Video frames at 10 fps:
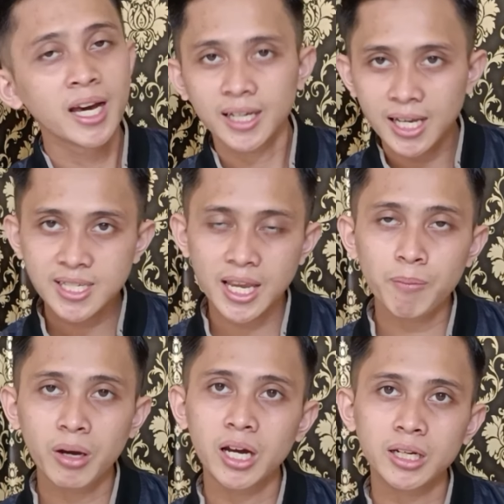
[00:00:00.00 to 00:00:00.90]
nah saya
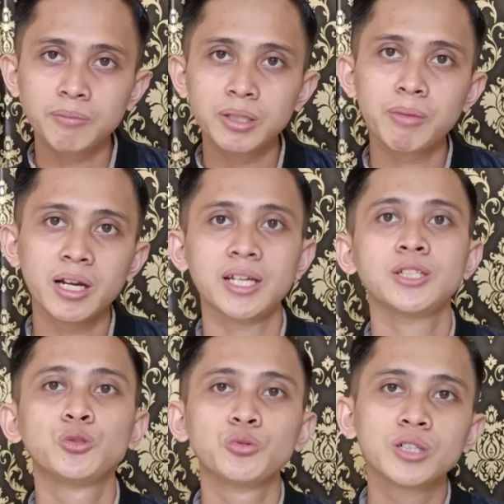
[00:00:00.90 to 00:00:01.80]
mengirim emailnya
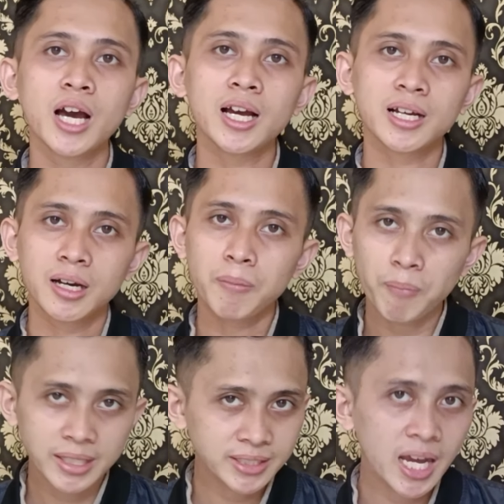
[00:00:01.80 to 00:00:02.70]
juga ke
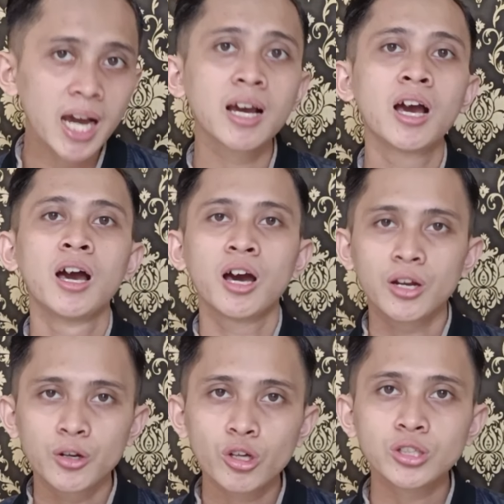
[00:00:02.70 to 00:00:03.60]

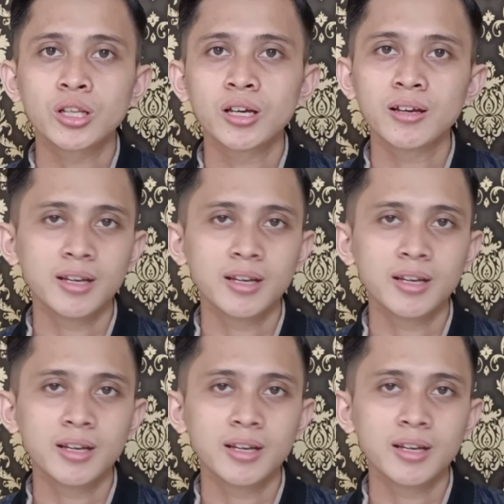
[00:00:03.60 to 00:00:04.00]
pajak.go.id